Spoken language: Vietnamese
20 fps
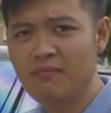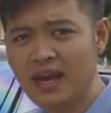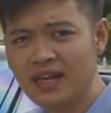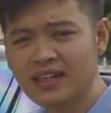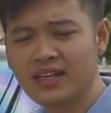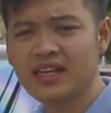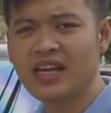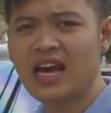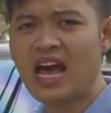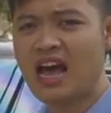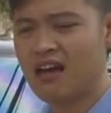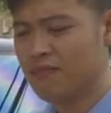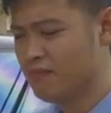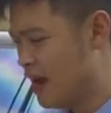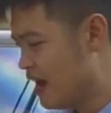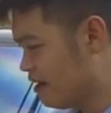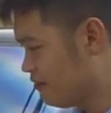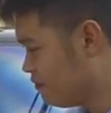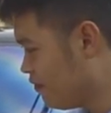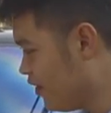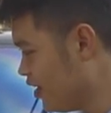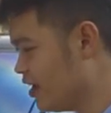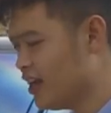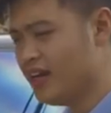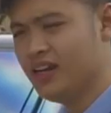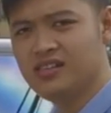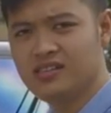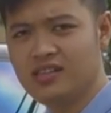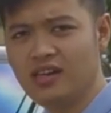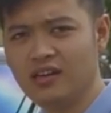Bentayga bản First
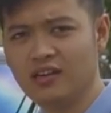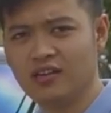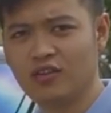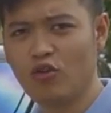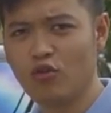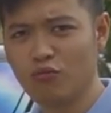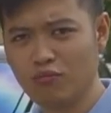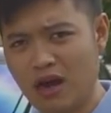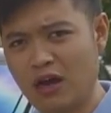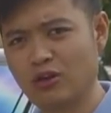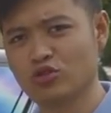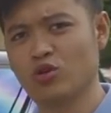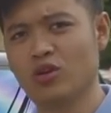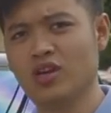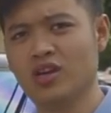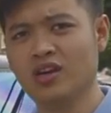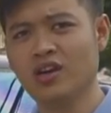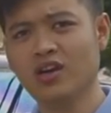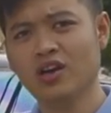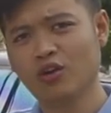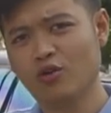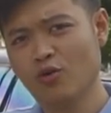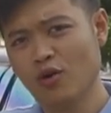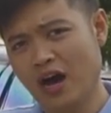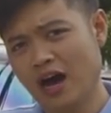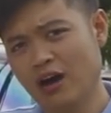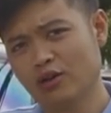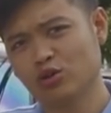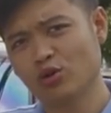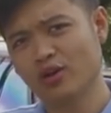Edition cùng Bảo Duy của
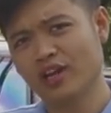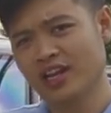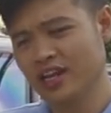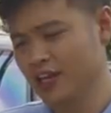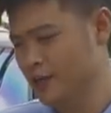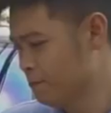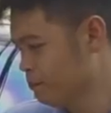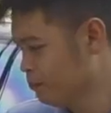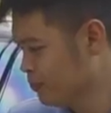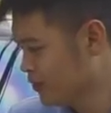Auto Daily.